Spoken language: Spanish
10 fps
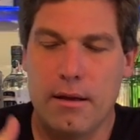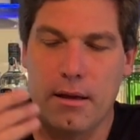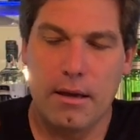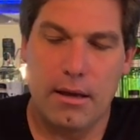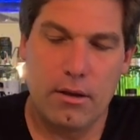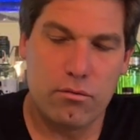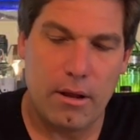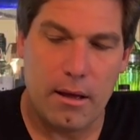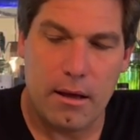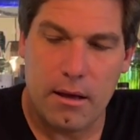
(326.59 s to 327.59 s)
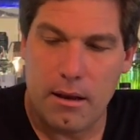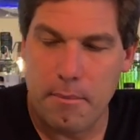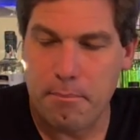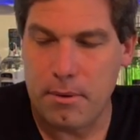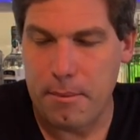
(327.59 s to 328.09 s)
eh, es una, la,
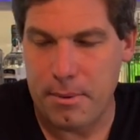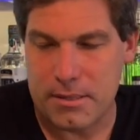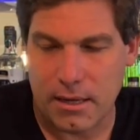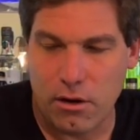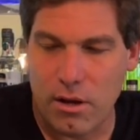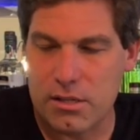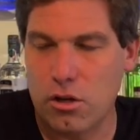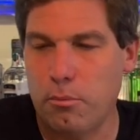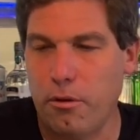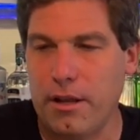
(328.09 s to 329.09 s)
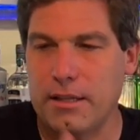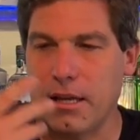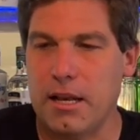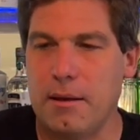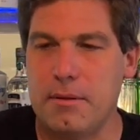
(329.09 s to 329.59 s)
empresa que lo hace lo podría
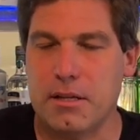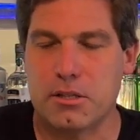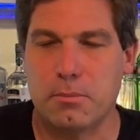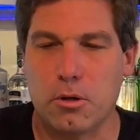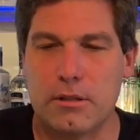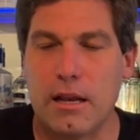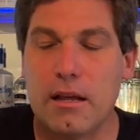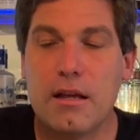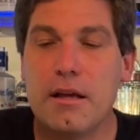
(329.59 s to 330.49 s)
tranquilamente exportar.